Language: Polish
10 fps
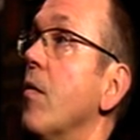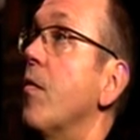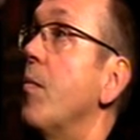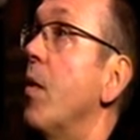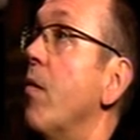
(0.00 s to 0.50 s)

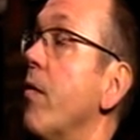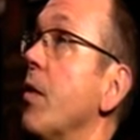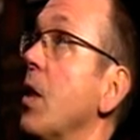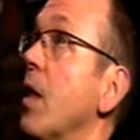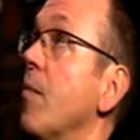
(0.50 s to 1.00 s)
w
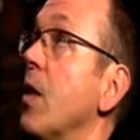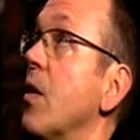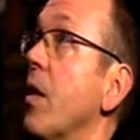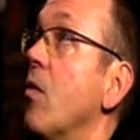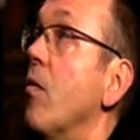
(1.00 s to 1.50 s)
połowie
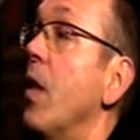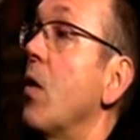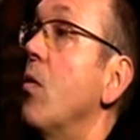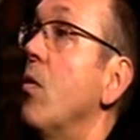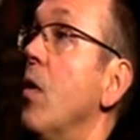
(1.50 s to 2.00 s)
XVII
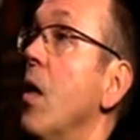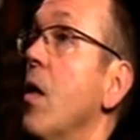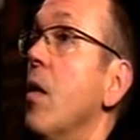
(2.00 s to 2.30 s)
wieku